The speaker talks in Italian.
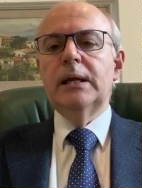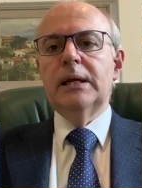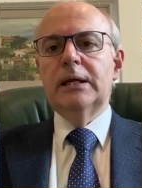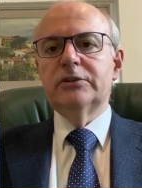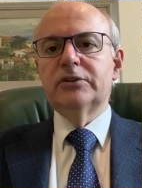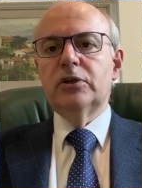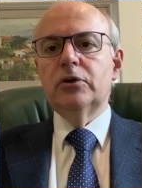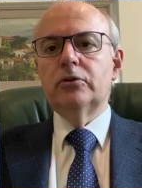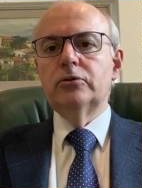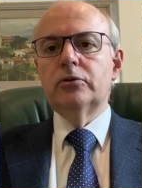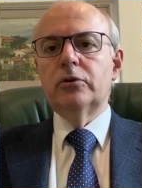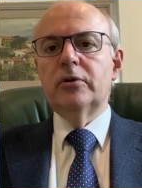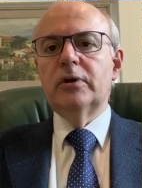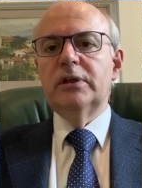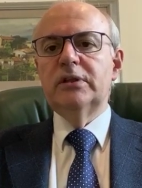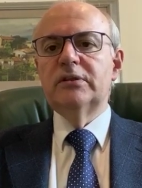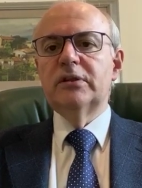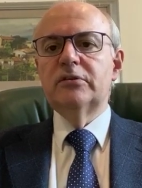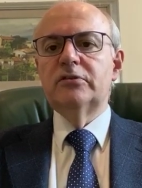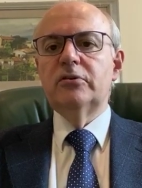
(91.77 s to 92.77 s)
La seconda
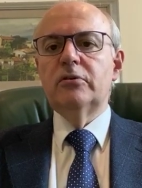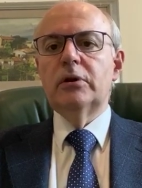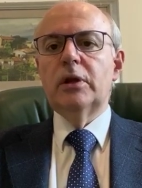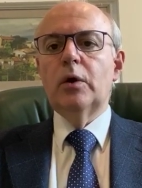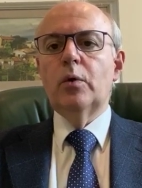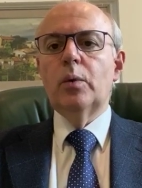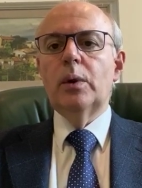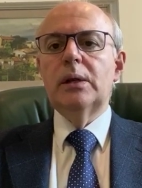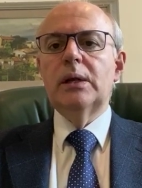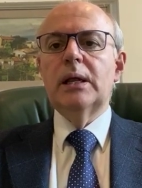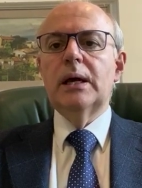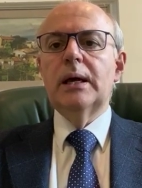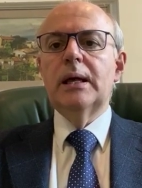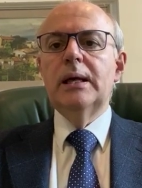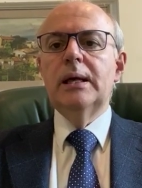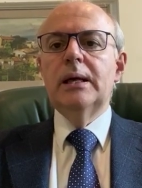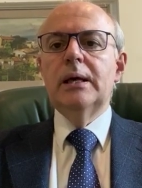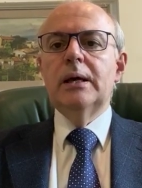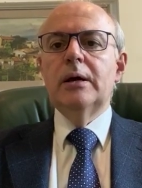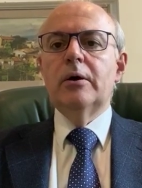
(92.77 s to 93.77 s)
organizzazione, quella
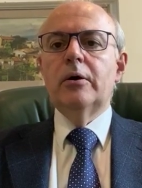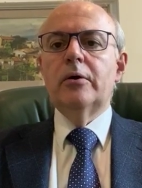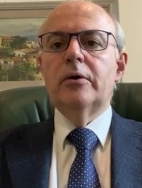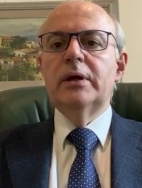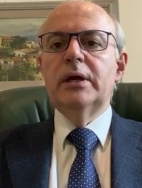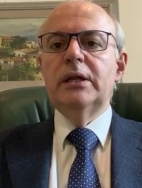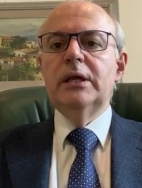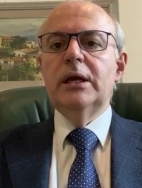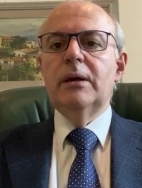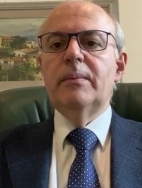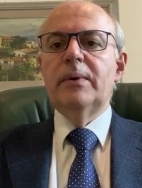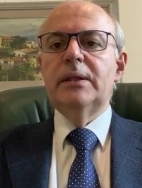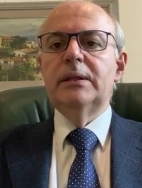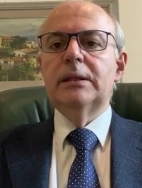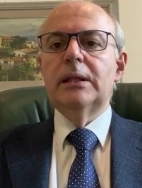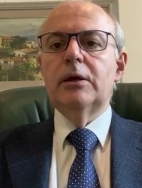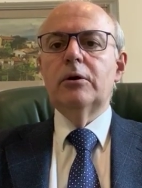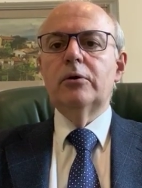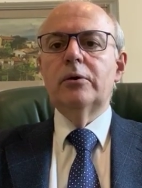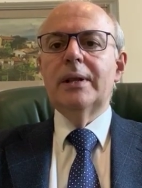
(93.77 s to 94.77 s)

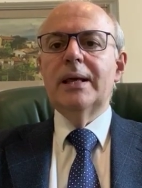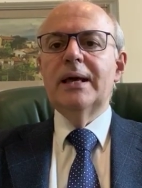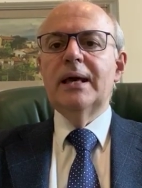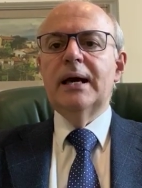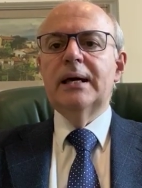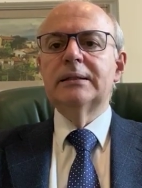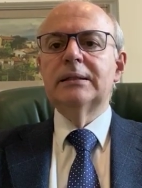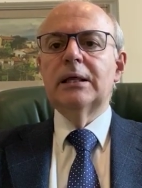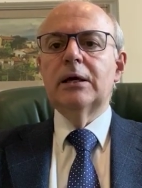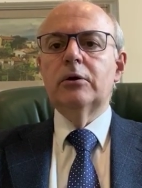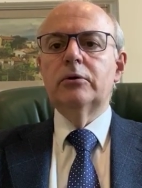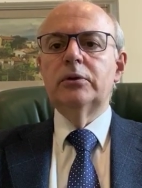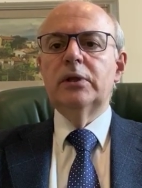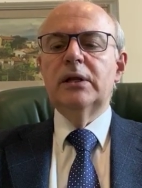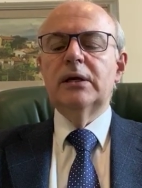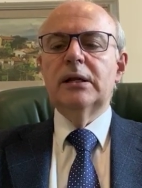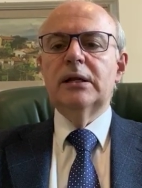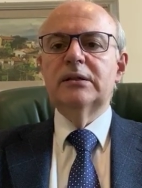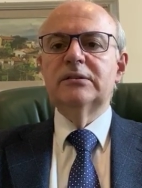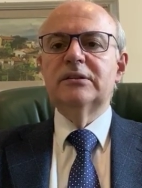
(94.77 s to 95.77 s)
organicamente collegata con
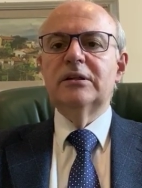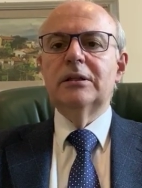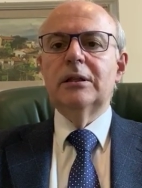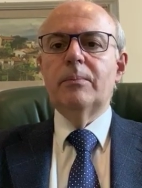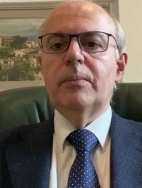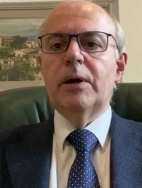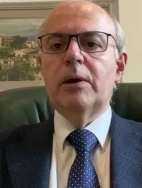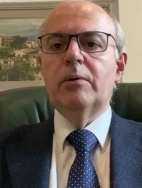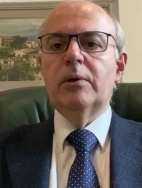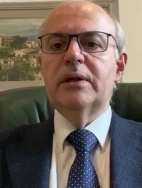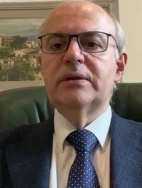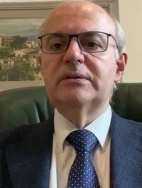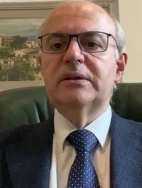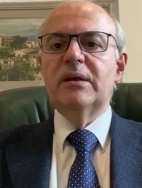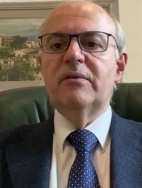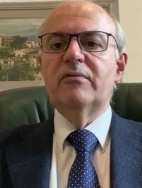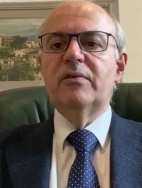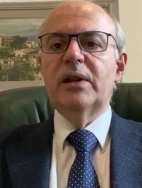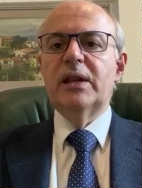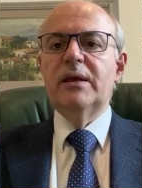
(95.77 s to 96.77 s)
il clan Santa Paola, si
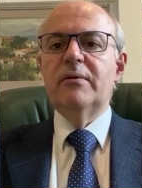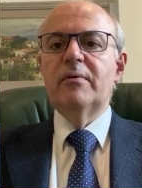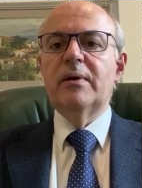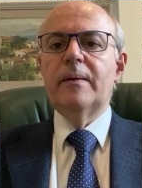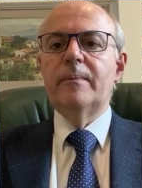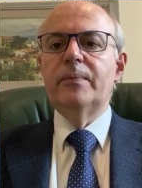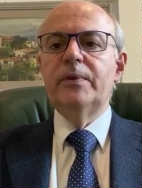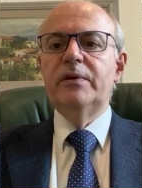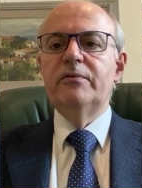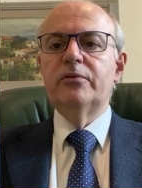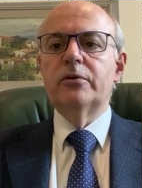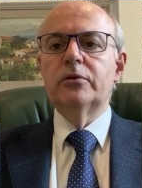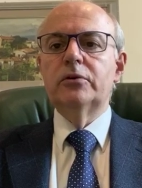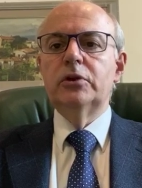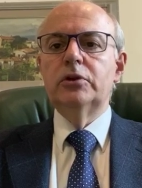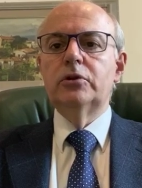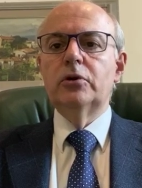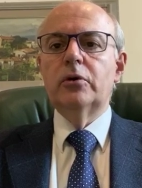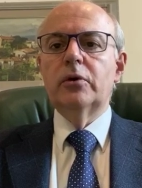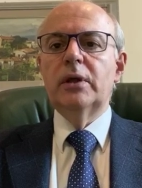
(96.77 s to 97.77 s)
avvaleva di
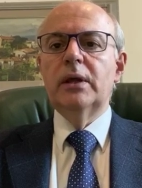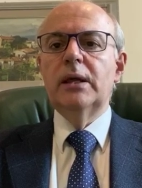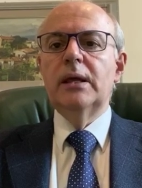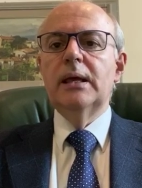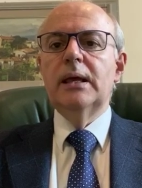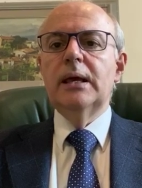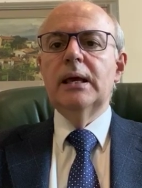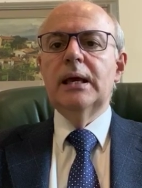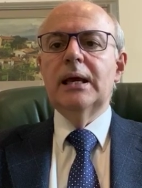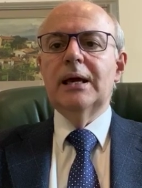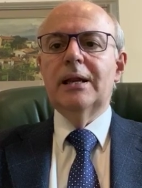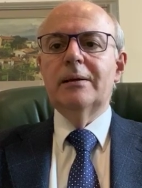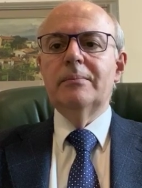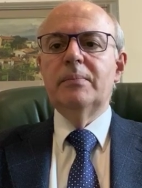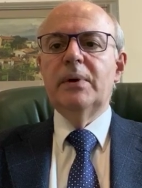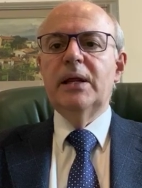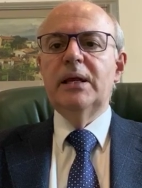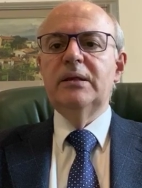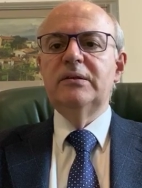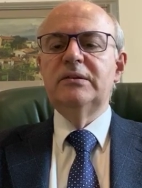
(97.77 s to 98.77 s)
fornitori
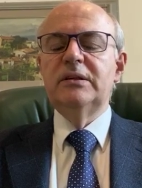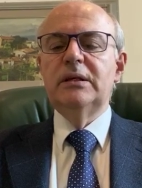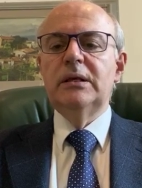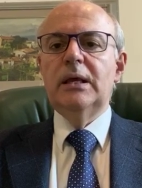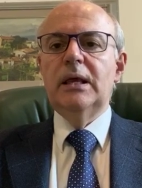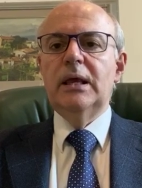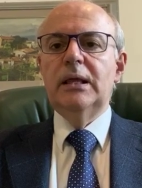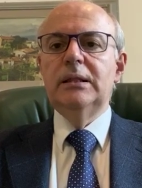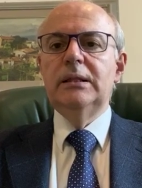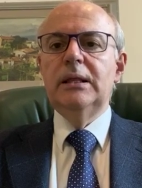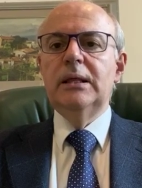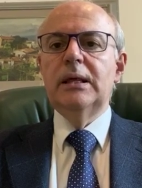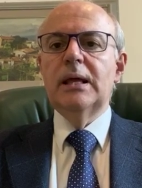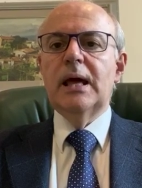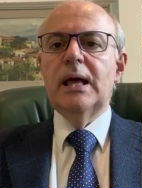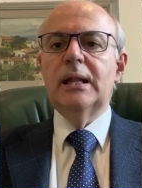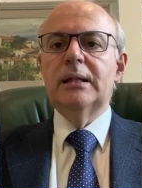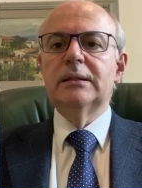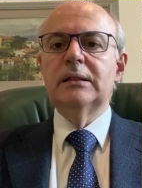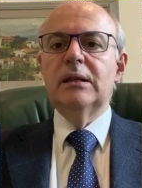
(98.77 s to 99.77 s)
calabresi e di
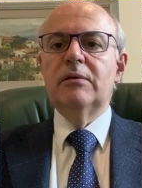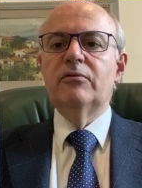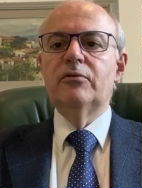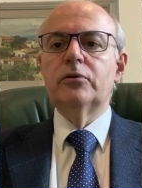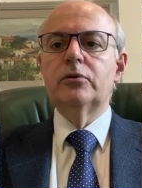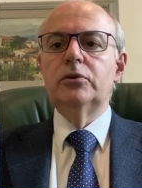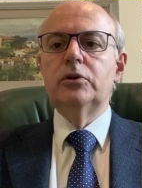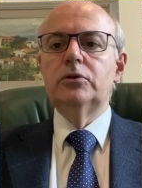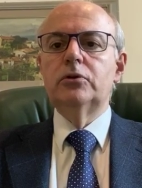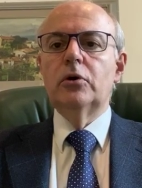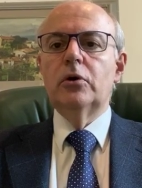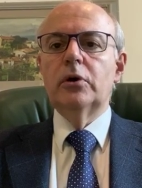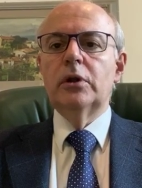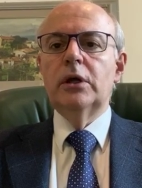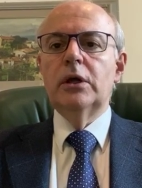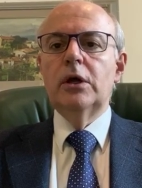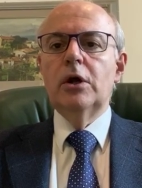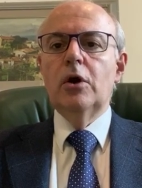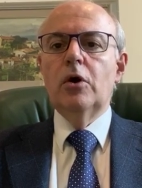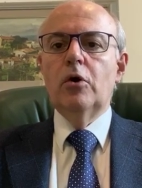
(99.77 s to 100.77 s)
altri
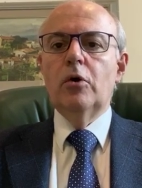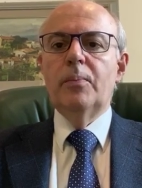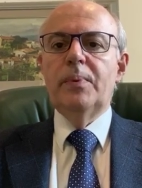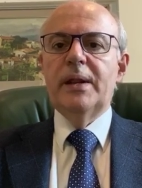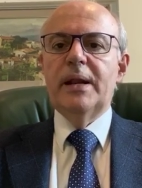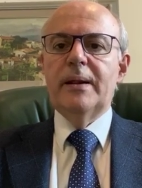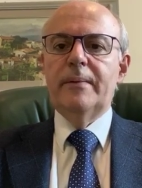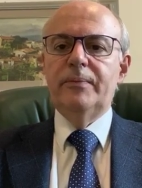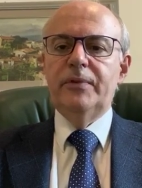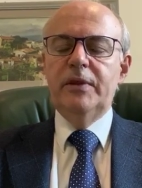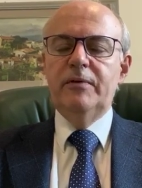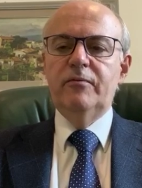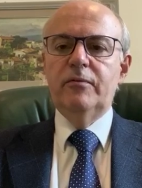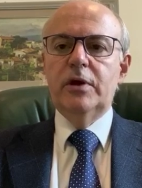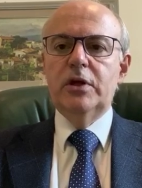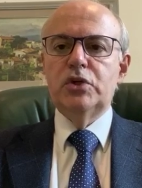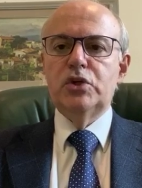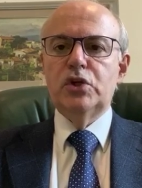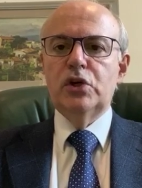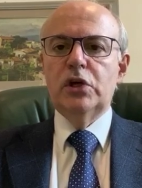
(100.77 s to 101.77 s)
fornitori operanti
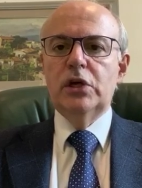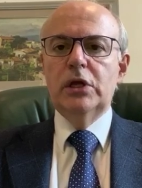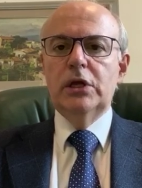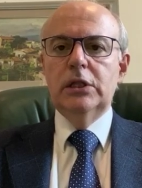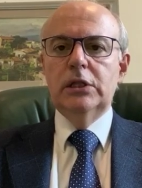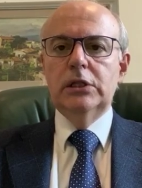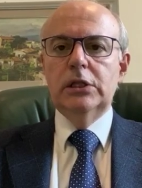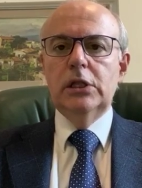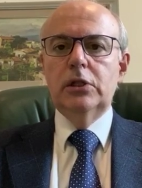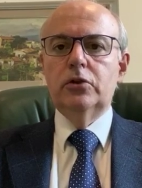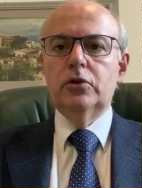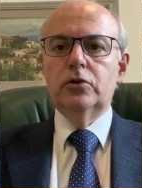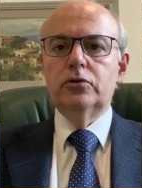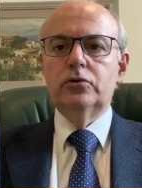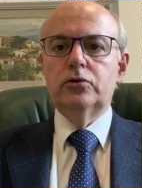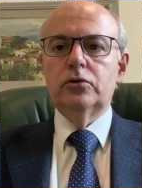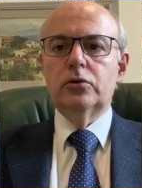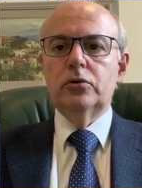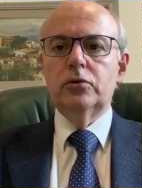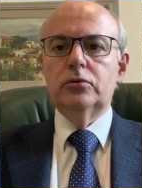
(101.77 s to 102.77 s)
invece nel
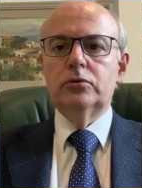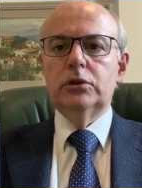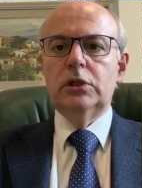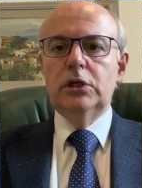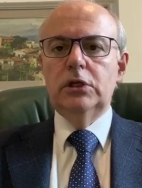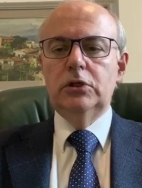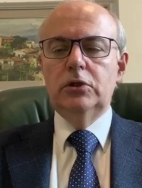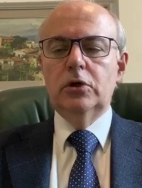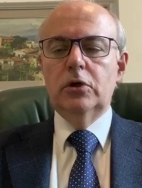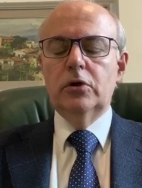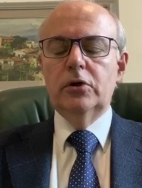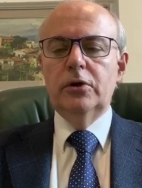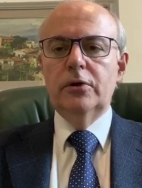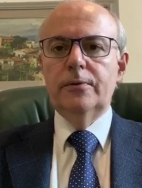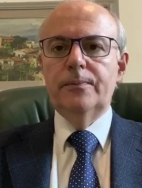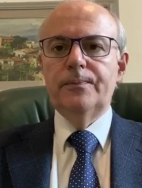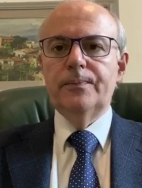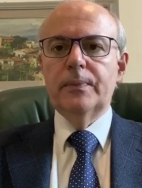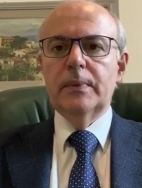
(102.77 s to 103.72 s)
nostro territorio.